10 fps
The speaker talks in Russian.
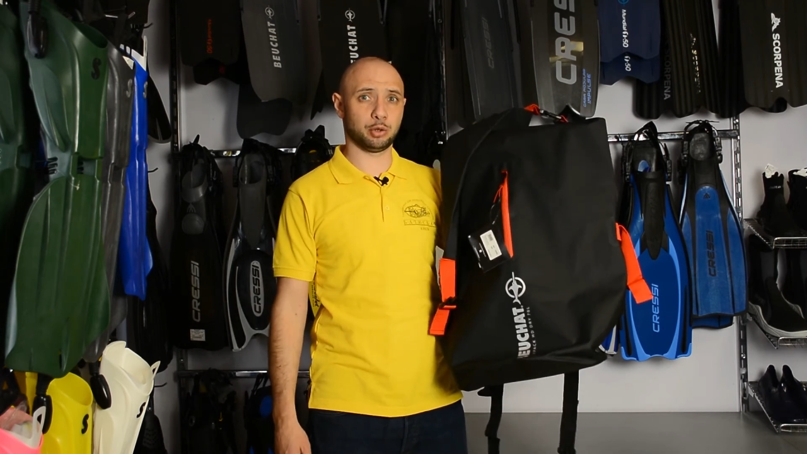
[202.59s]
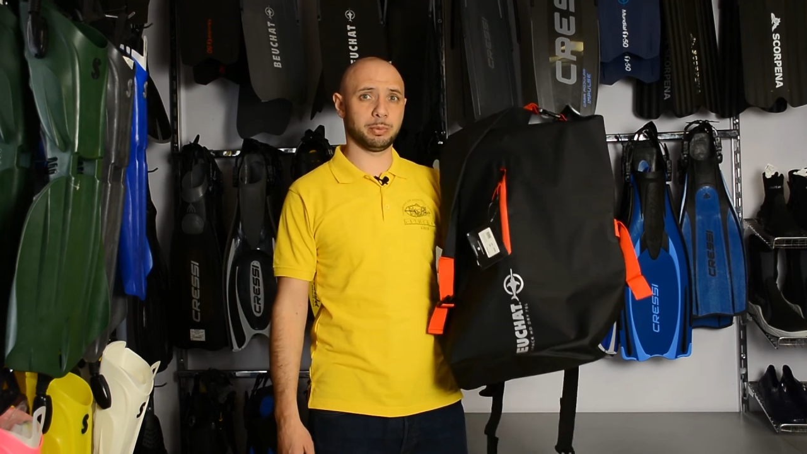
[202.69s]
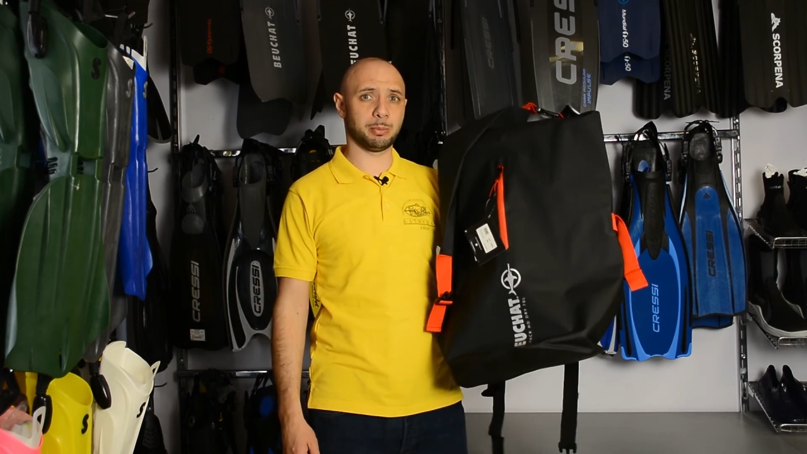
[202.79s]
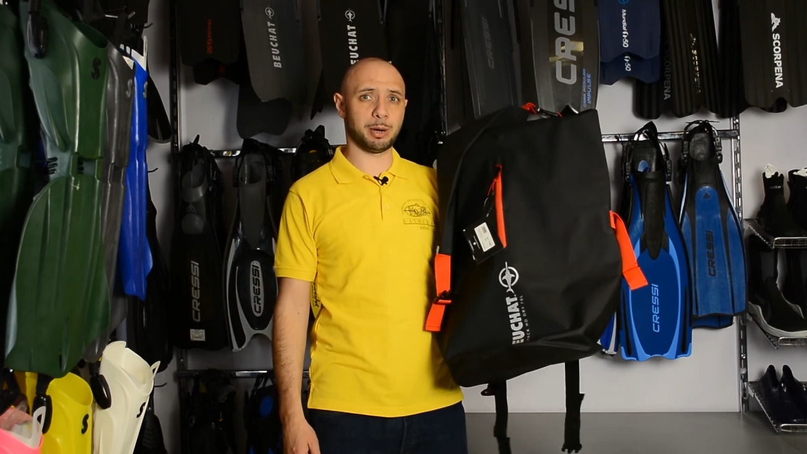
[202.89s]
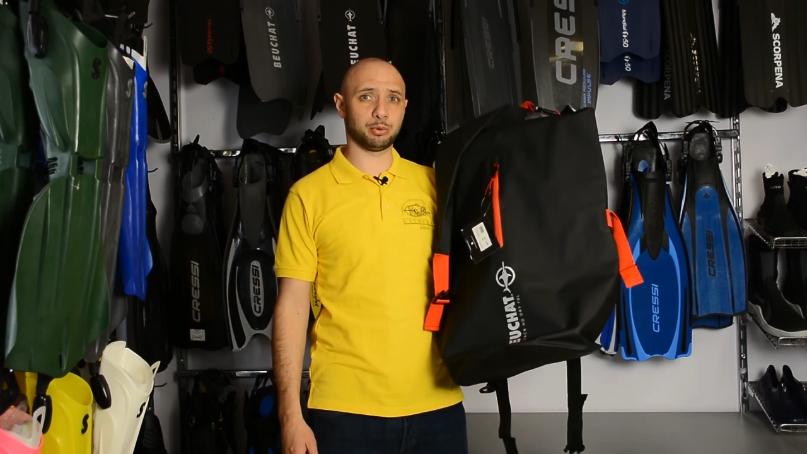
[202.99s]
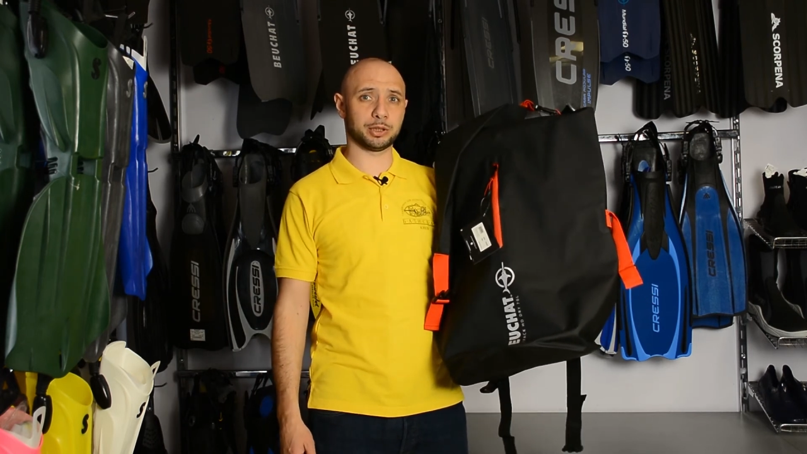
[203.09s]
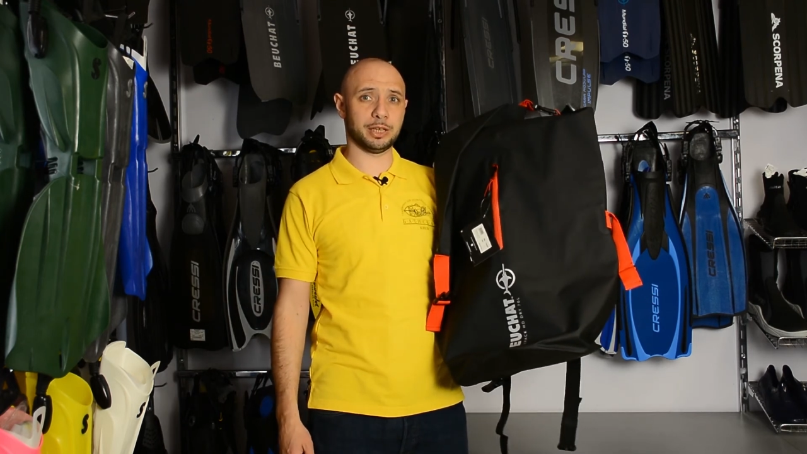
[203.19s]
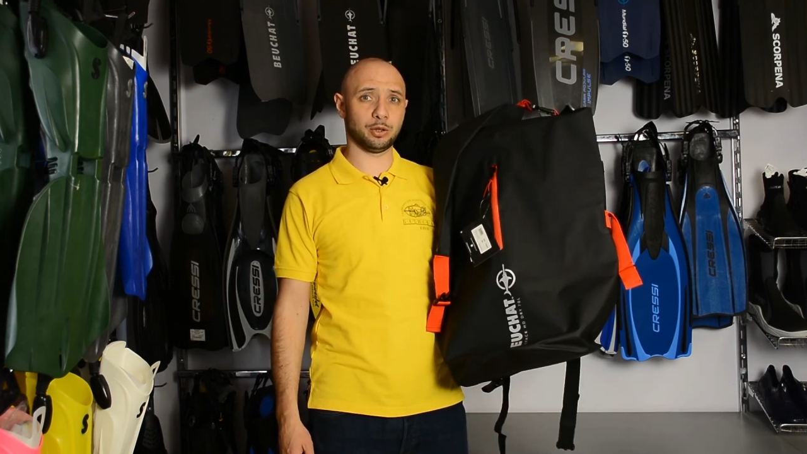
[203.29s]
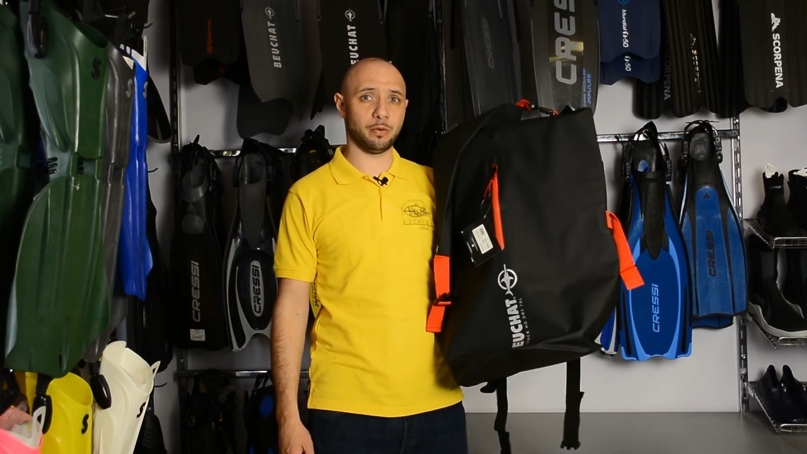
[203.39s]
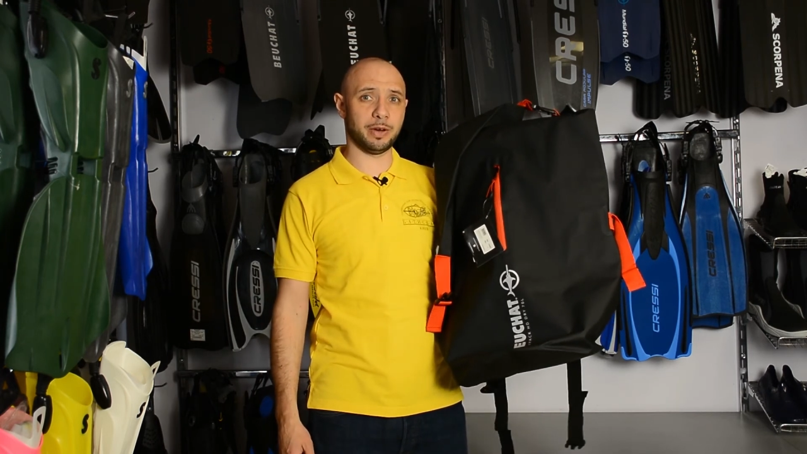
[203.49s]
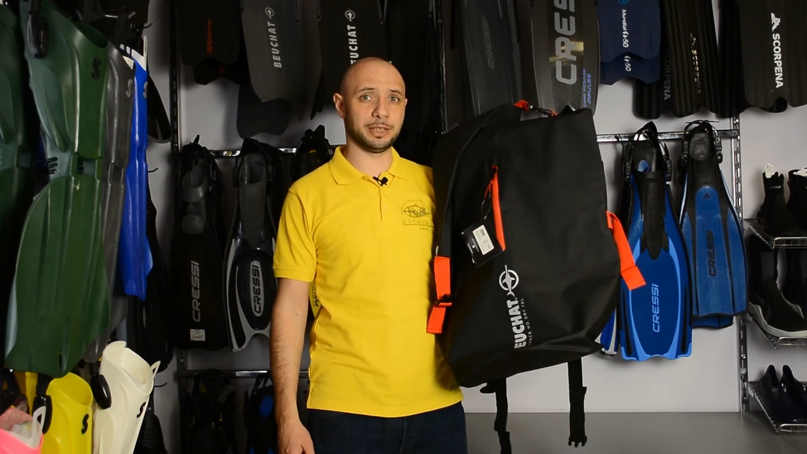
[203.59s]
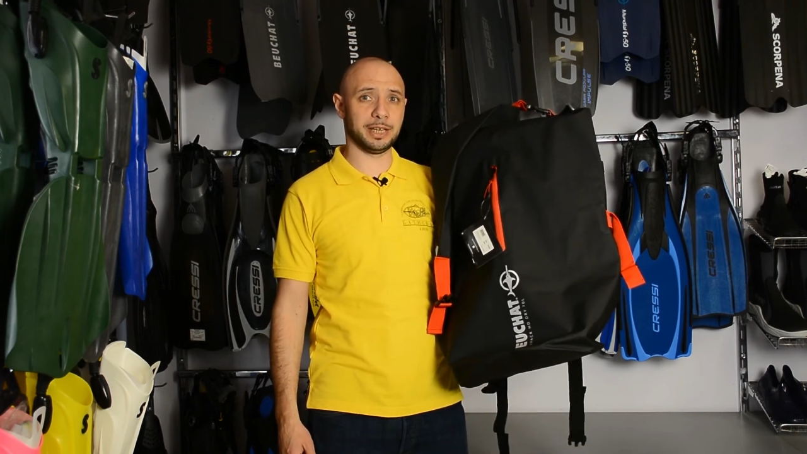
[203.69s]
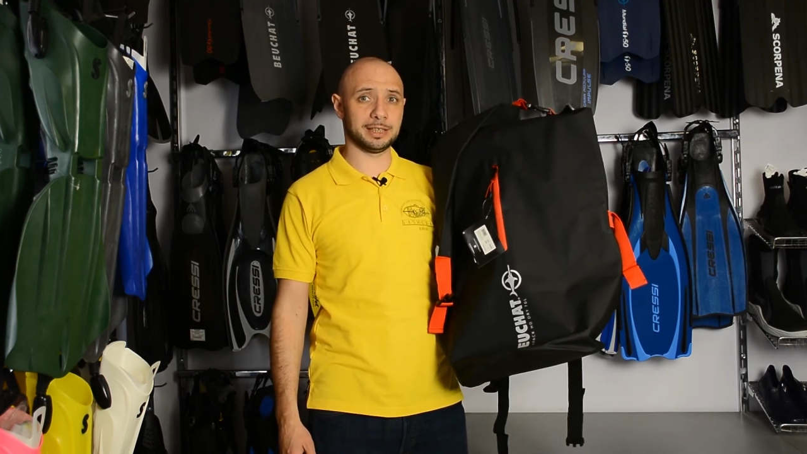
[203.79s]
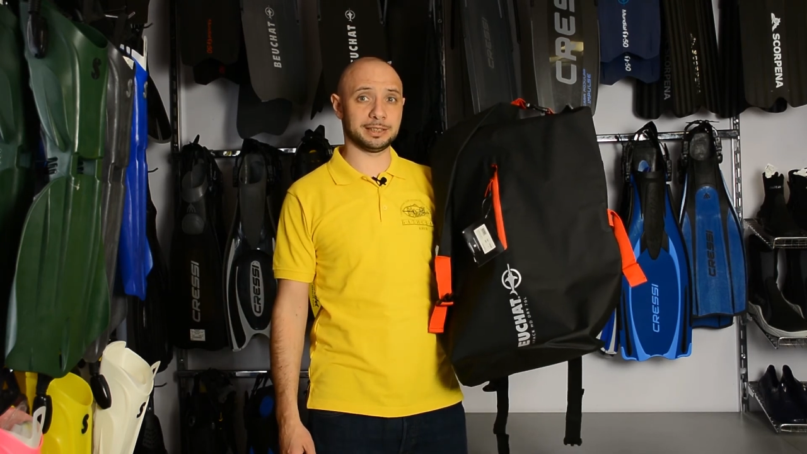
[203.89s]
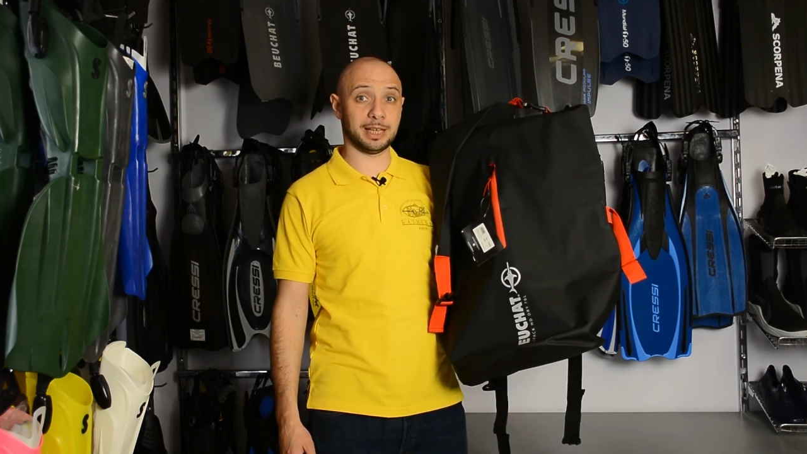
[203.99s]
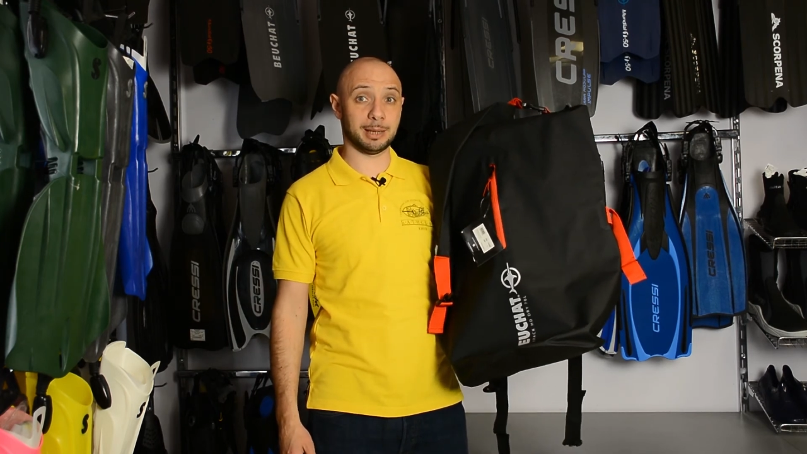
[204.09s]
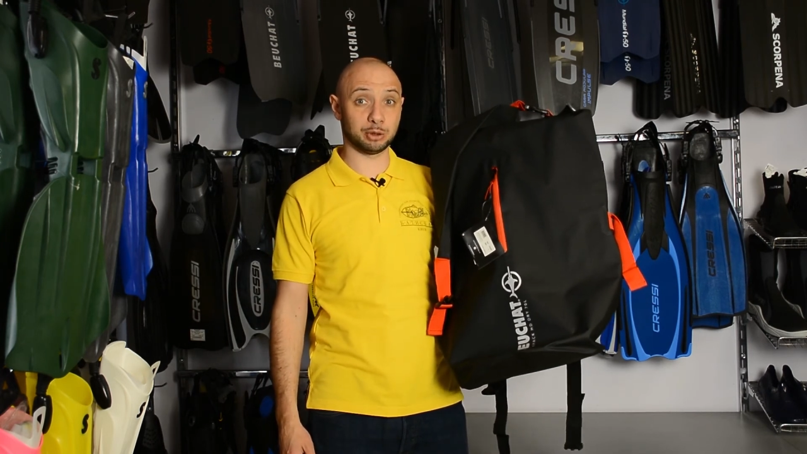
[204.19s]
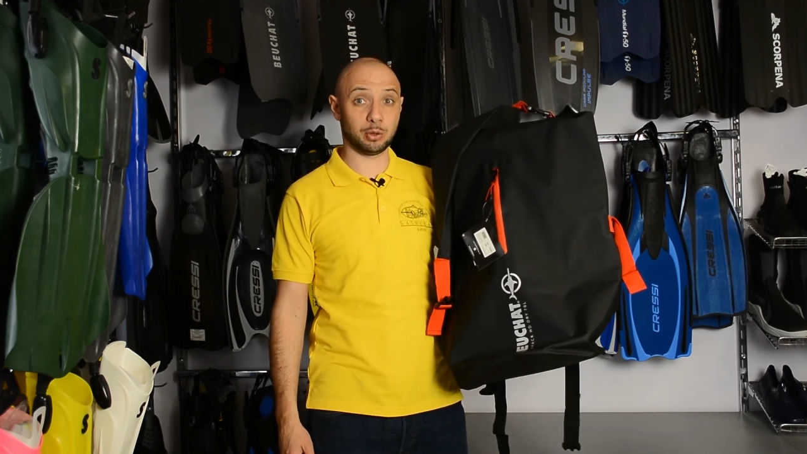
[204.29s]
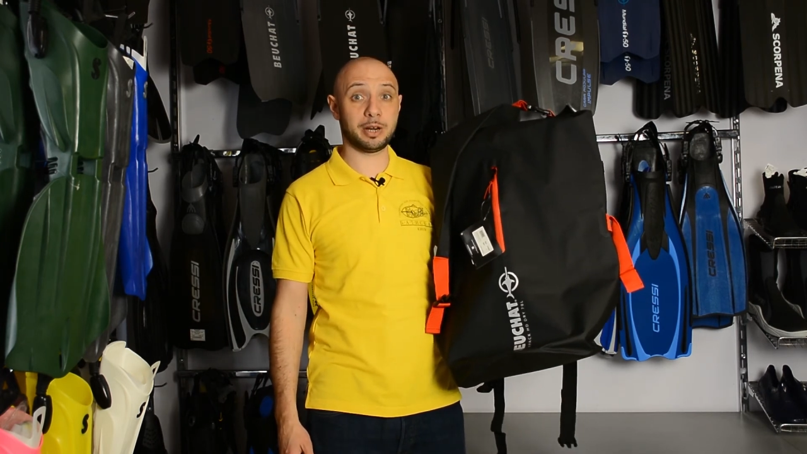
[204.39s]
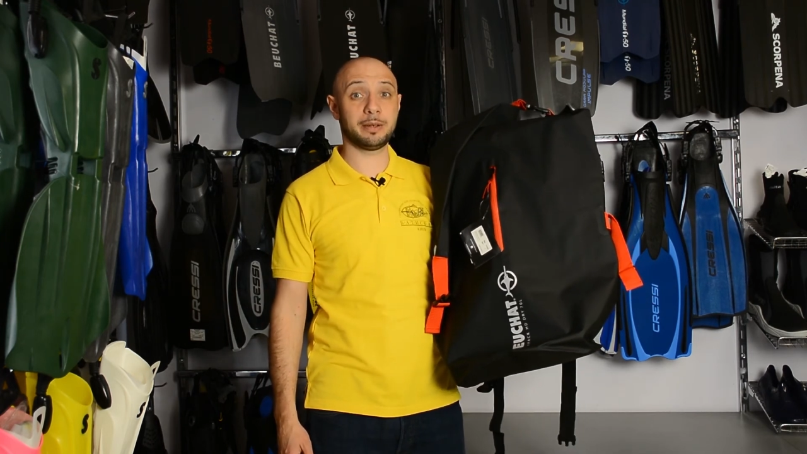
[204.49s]
чтобы не пропускать новые интересные
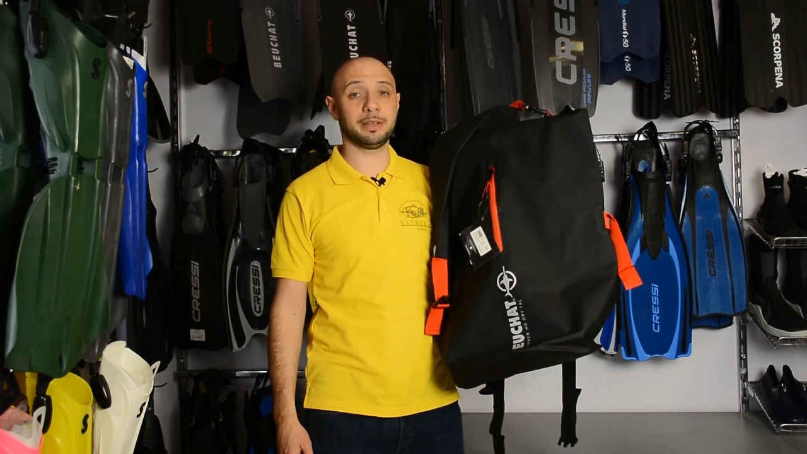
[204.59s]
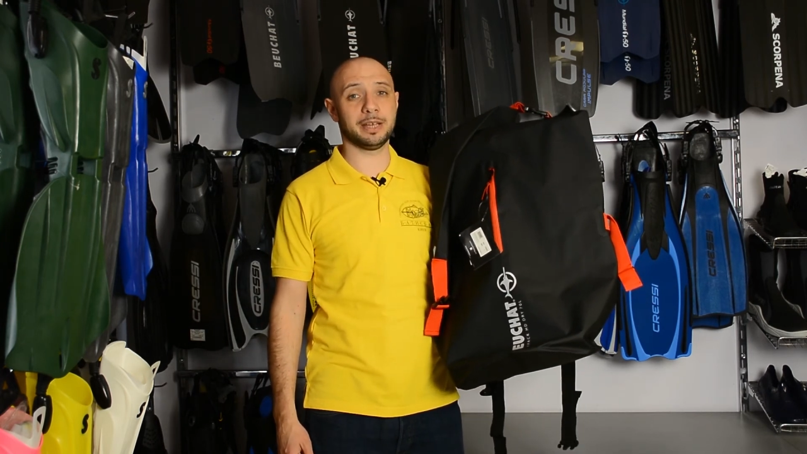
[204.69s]
обзоры